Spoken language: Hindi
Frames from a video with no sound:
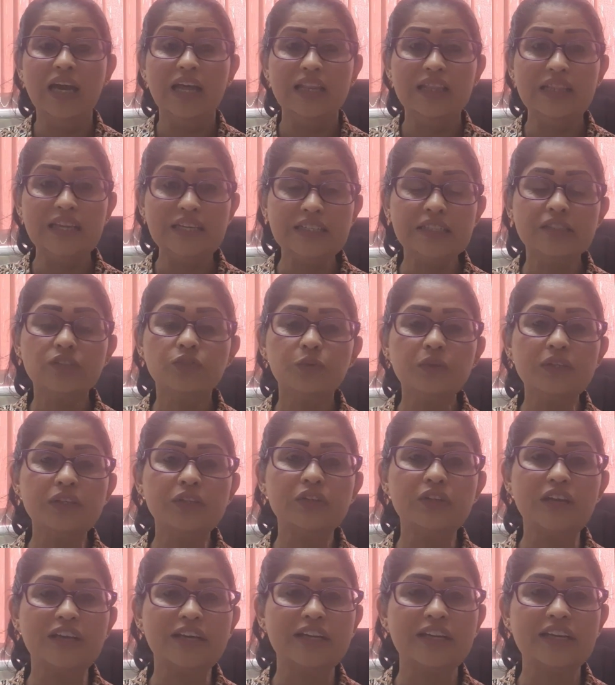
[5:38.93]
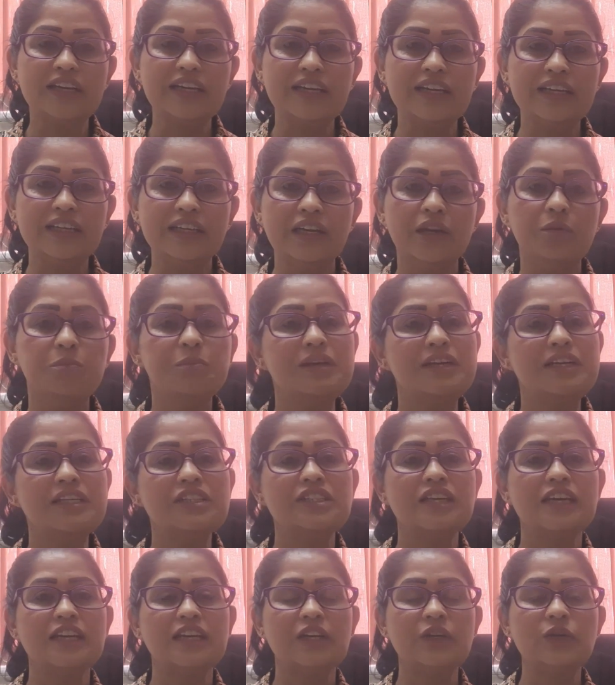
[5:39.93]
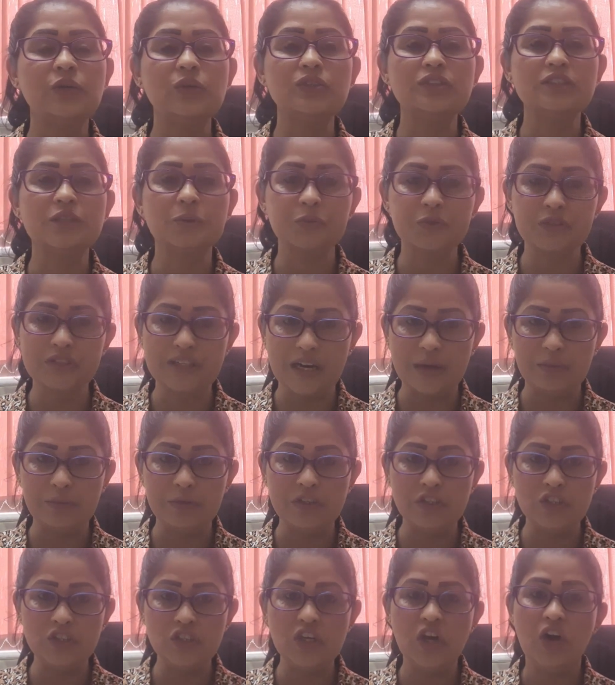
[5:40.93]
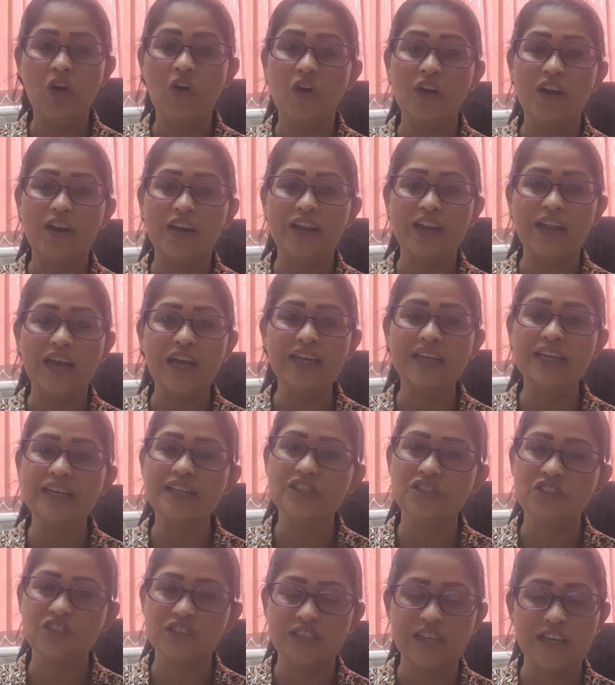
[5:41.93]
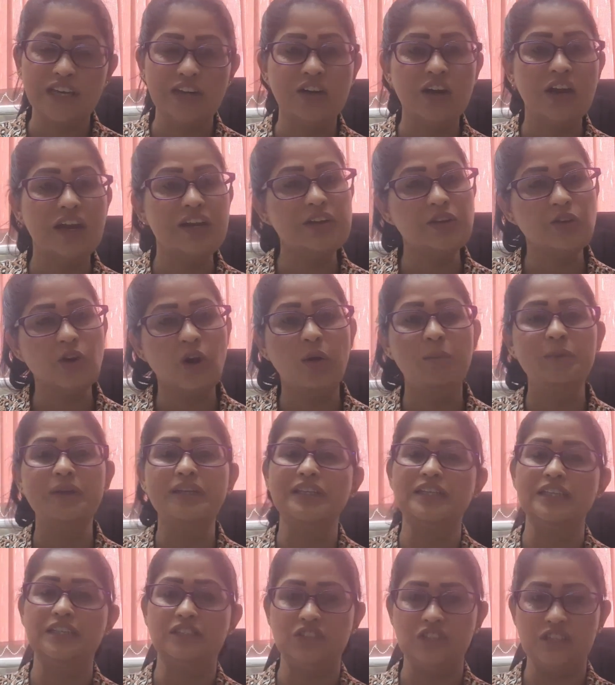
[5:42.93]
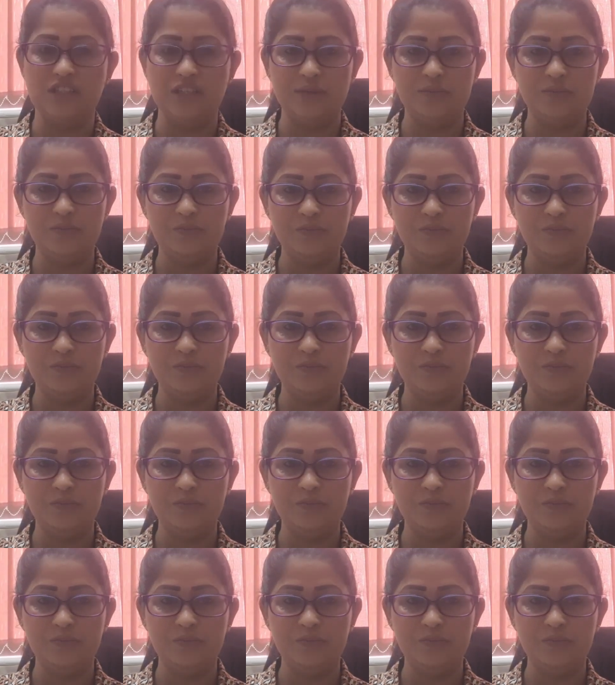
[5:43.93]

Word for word: लेटेस्ट वीडियो देखने के लिए मेरे चैनल को सब्सक्राइब कीजिए और लाइक एंड शेयर एंड कमेंट कीजिए